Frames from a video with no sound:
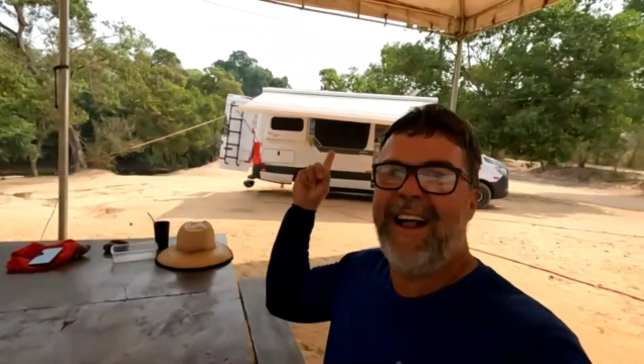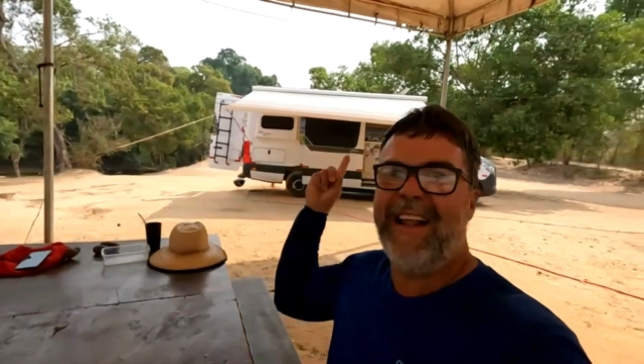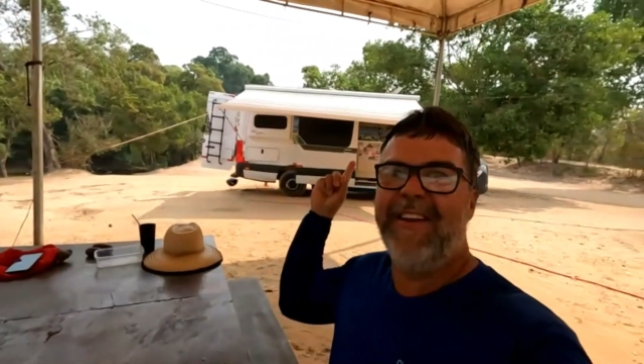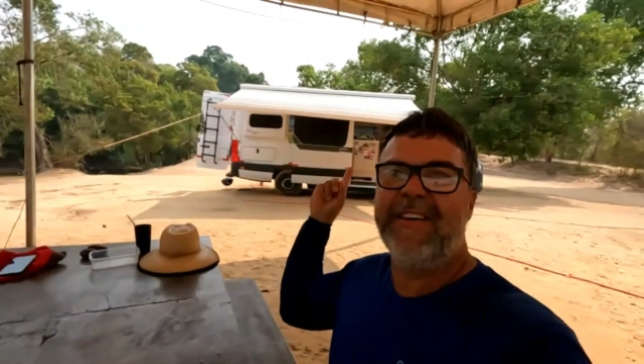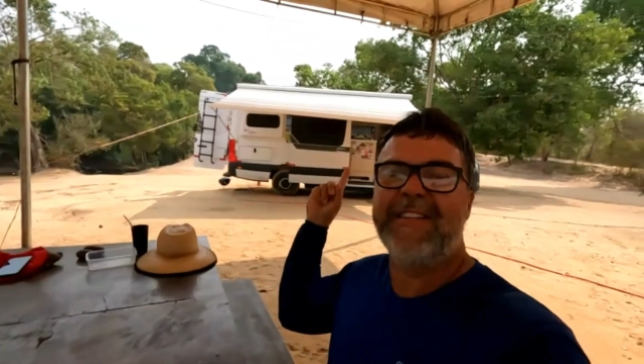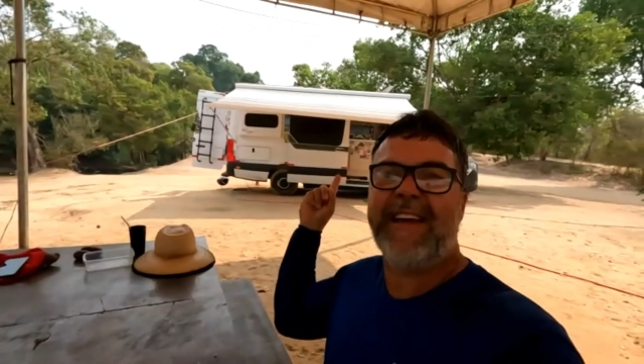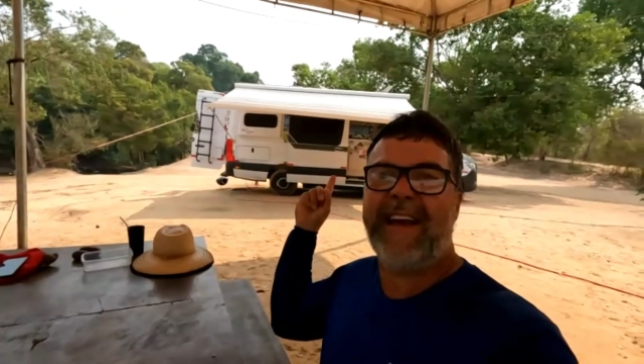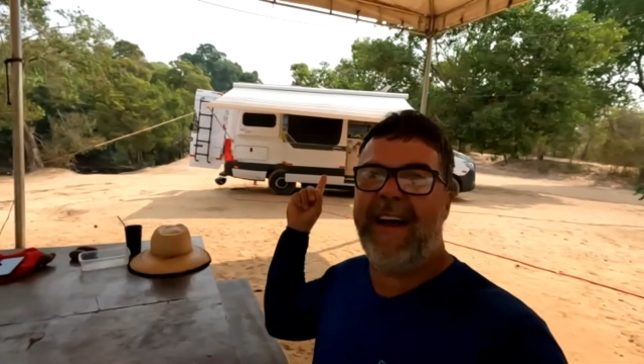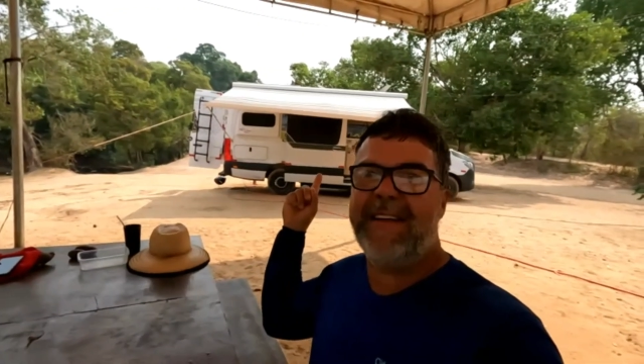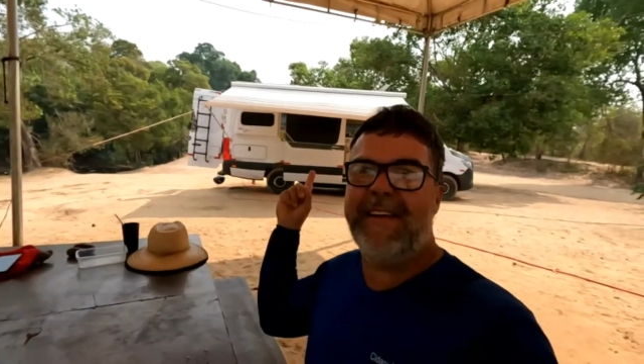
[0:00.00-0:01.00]
Ali nossa
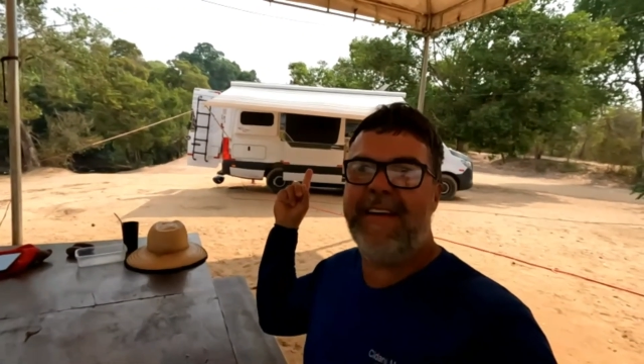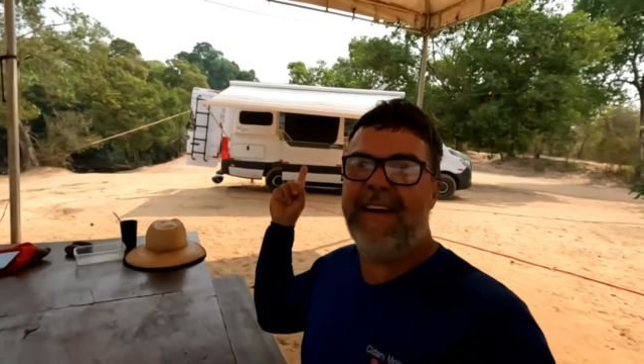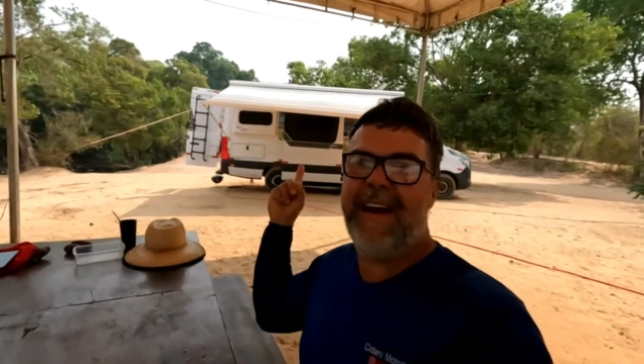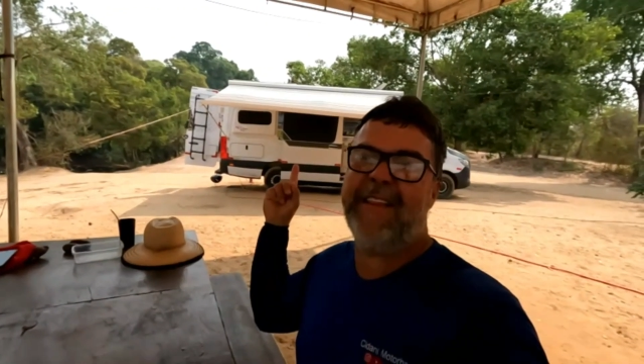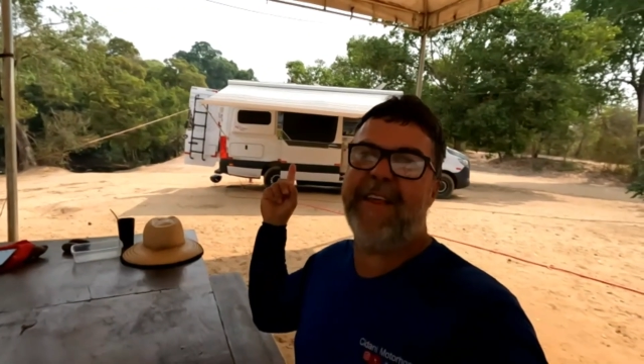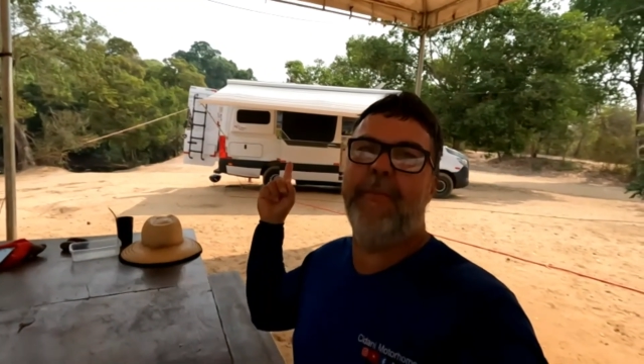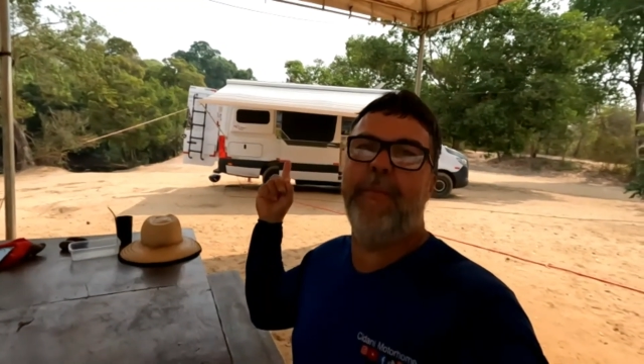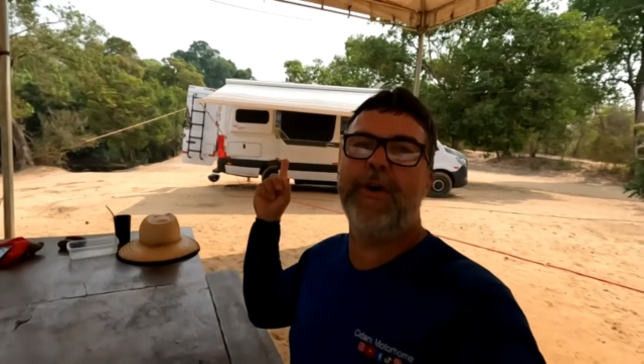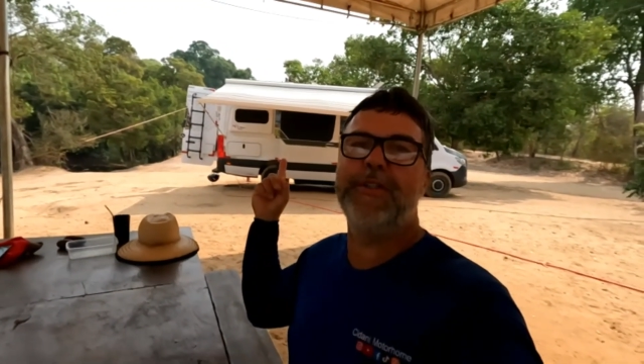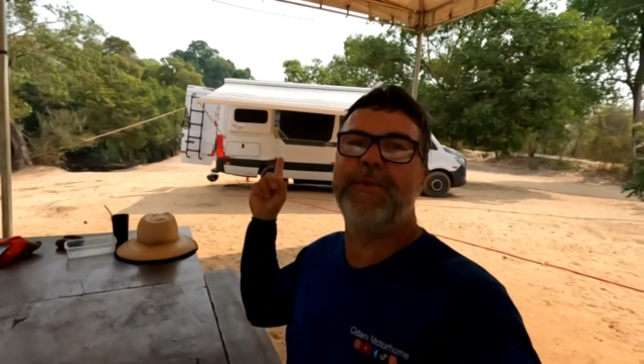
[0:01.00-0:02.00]
casa, até o
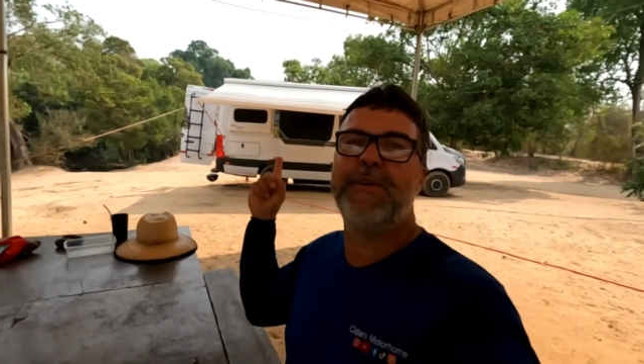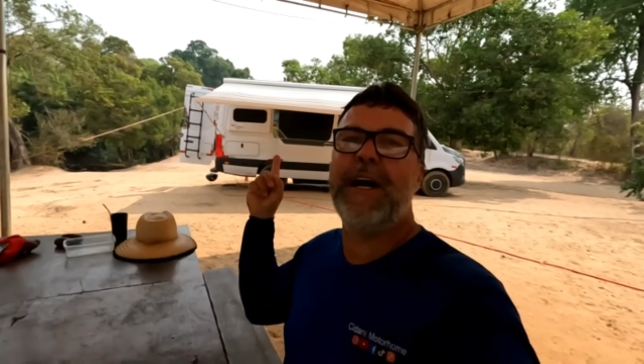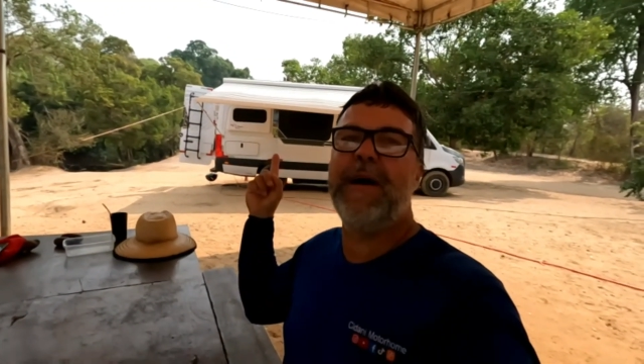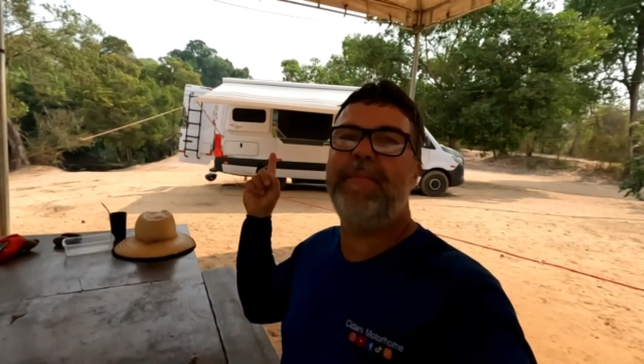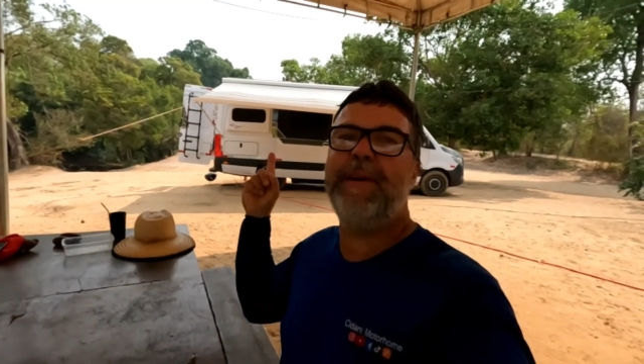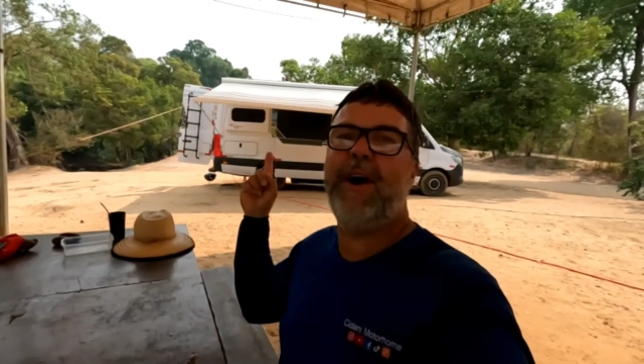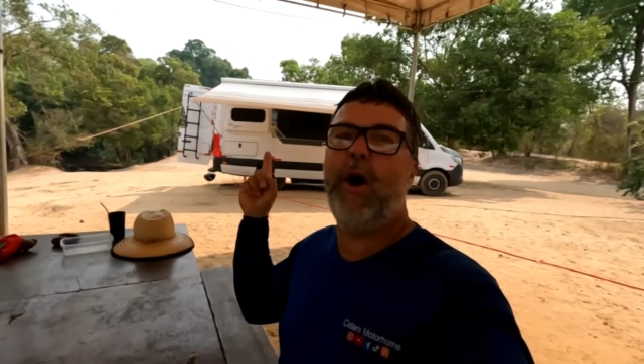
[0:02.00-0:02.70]
próximo camp,